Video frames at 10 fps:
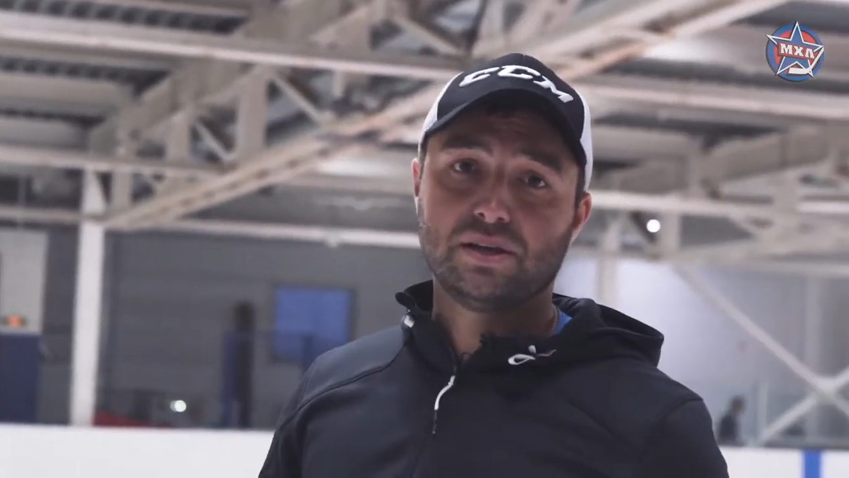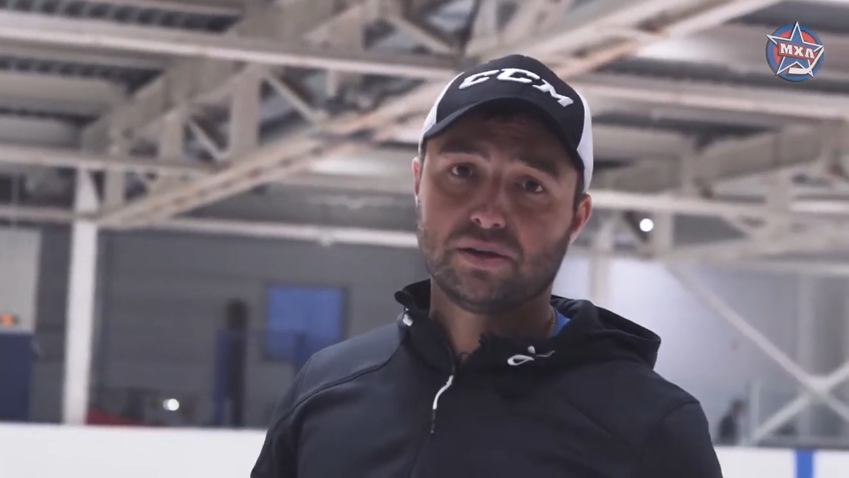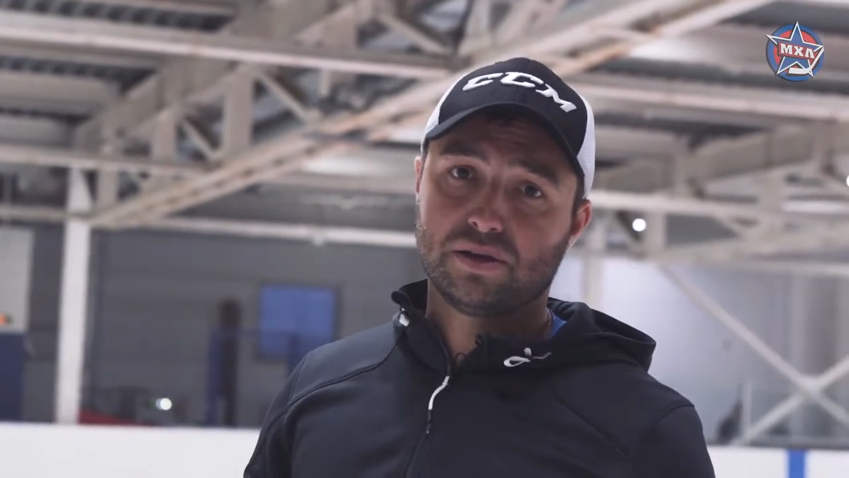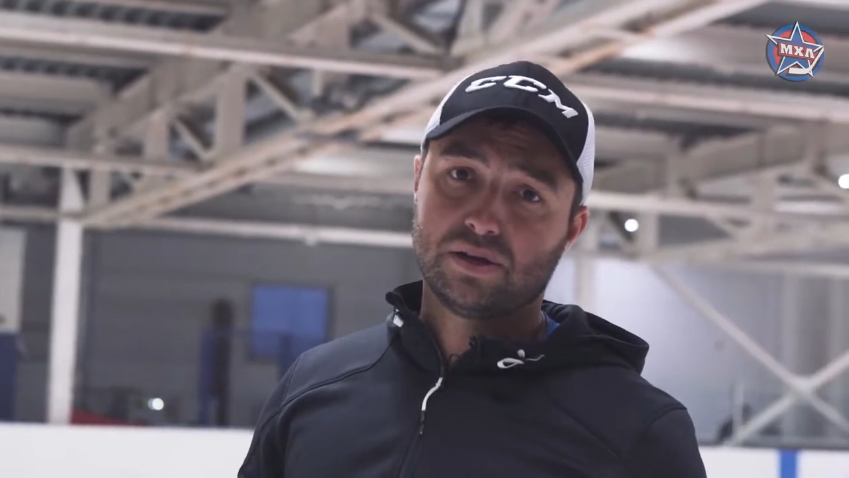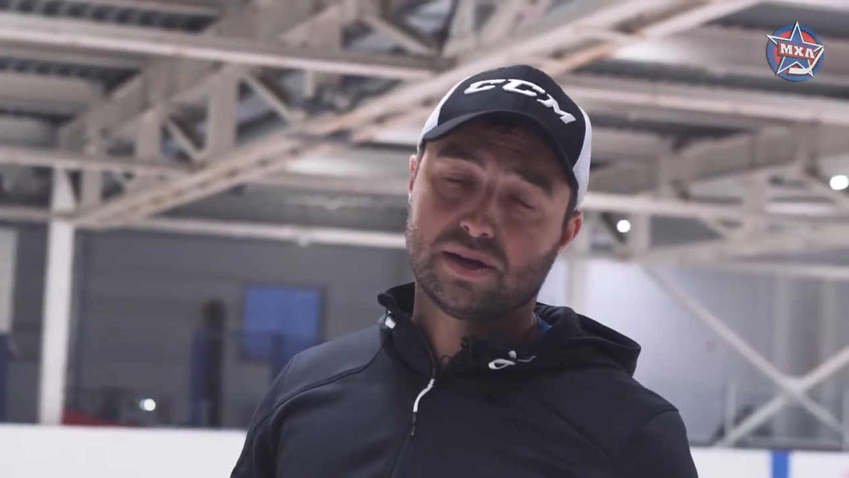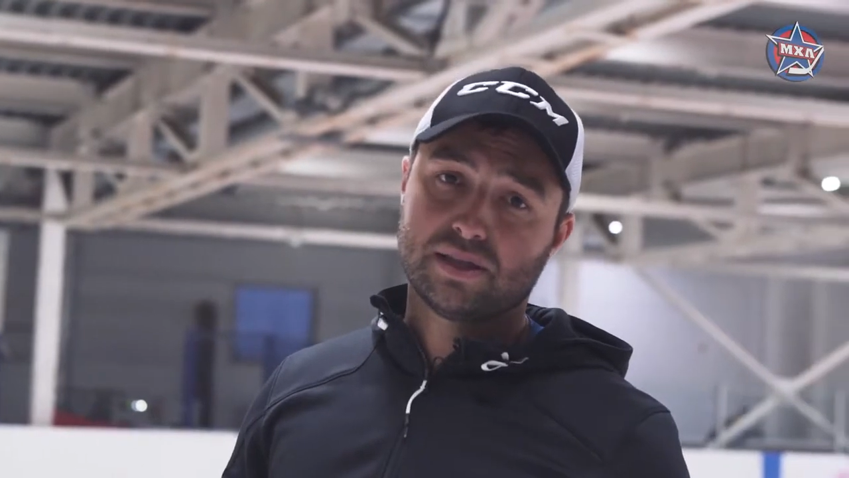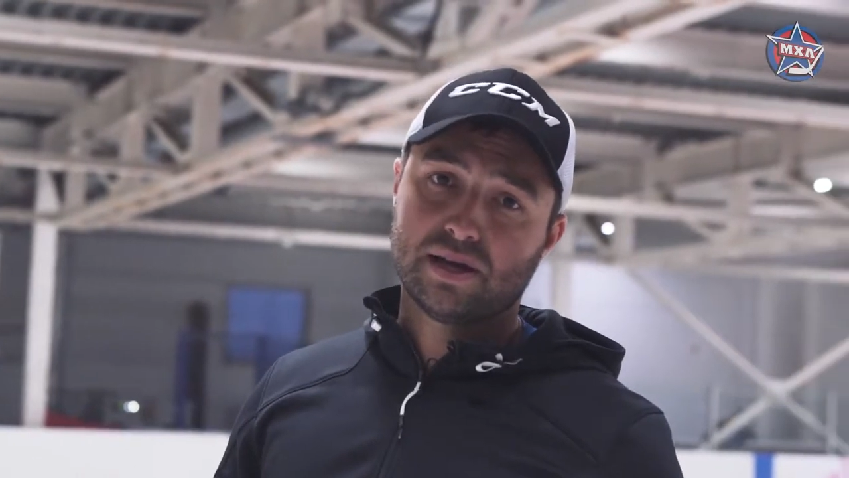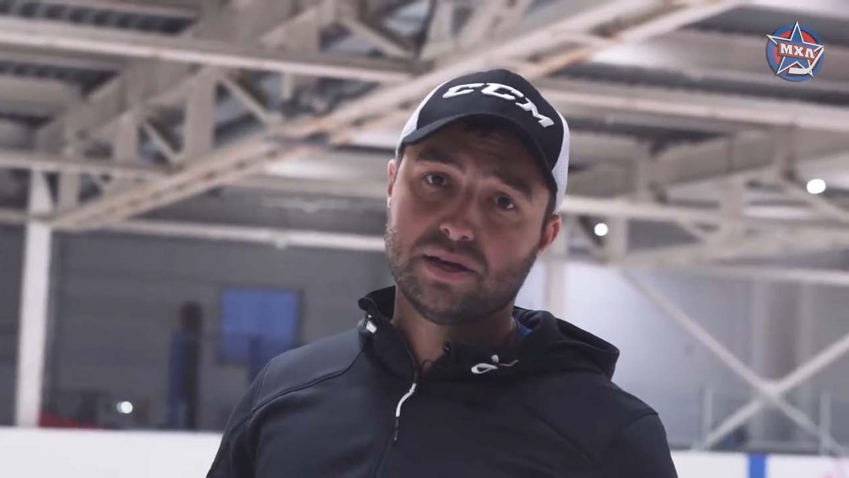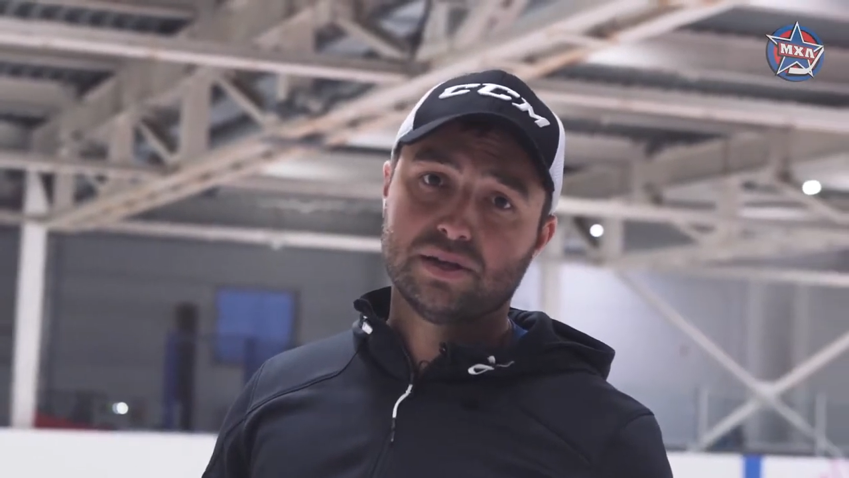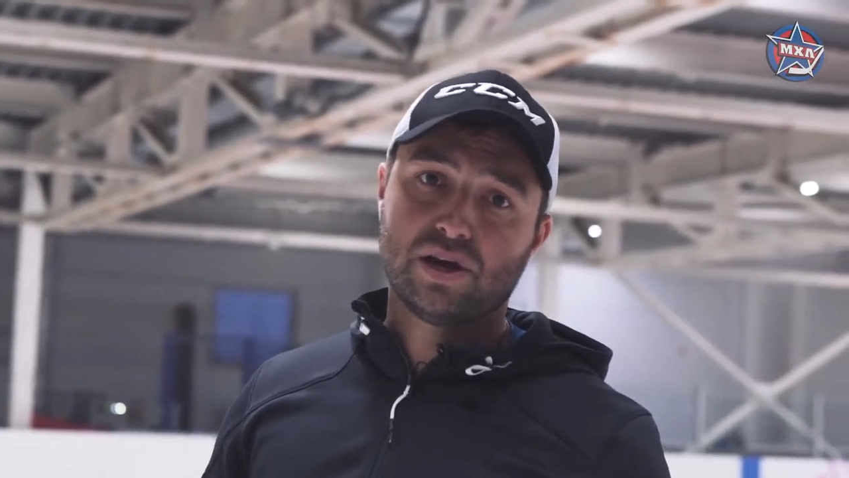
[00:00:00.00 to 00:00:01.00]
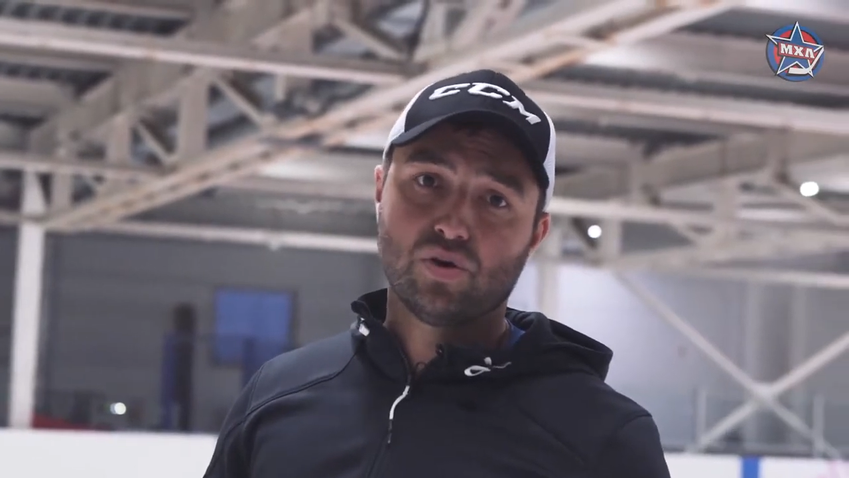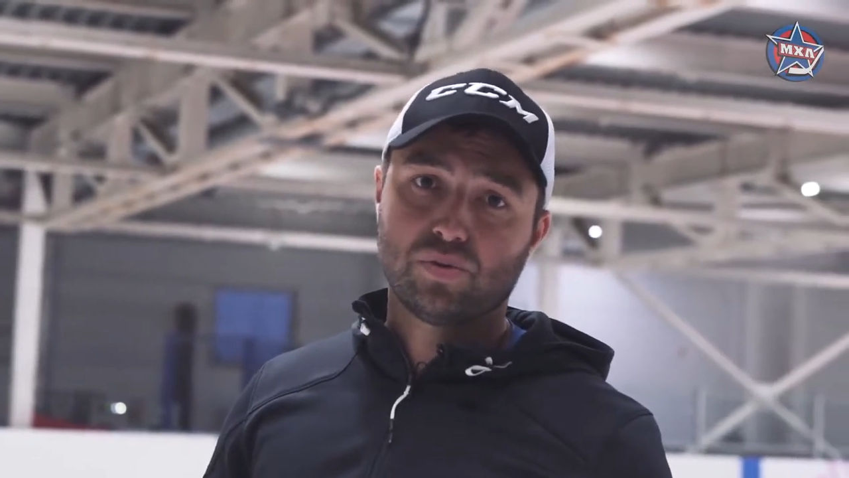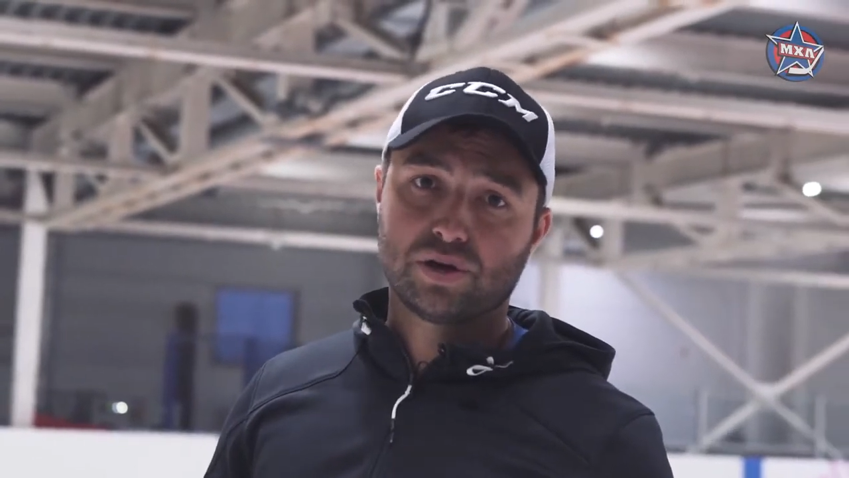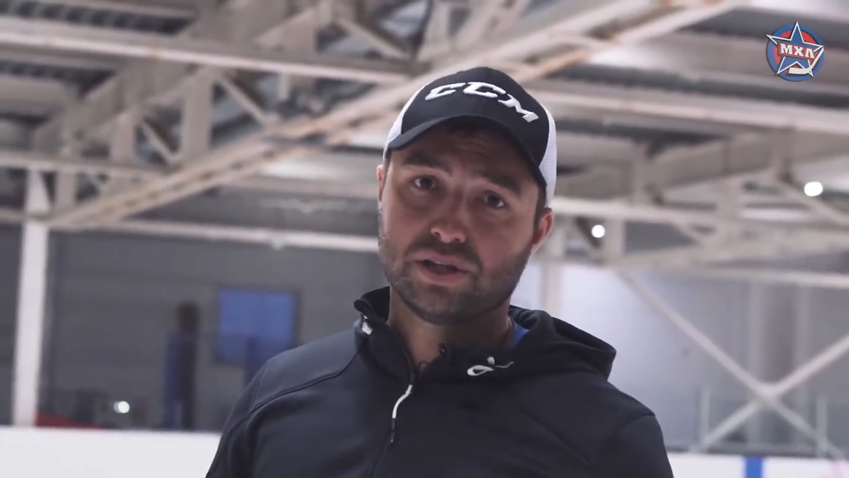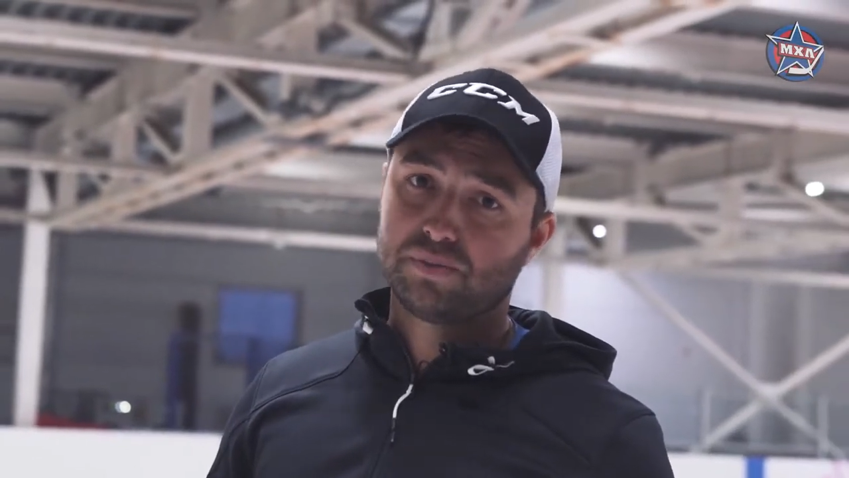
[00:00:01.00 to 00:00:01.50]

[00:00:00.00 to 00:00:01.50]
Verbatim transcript: Это катание на ребрах, это